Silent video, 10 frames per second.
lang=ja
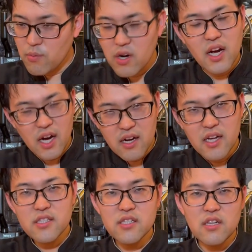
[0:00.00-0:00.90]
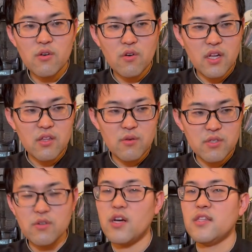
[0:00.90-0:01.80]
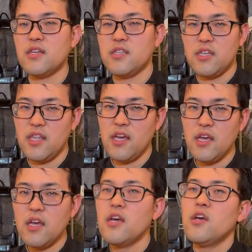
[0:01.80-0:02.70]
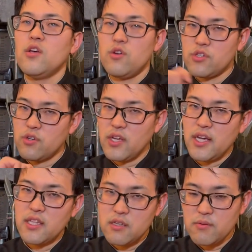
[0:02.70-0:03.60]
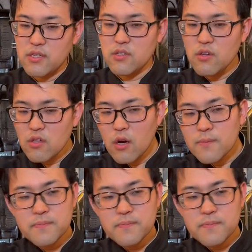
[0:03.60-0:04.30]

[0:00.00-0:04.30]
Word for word: もうガンガン仕入れを行っておりますよかったらぜひね、よろしくお願いいたします。それと、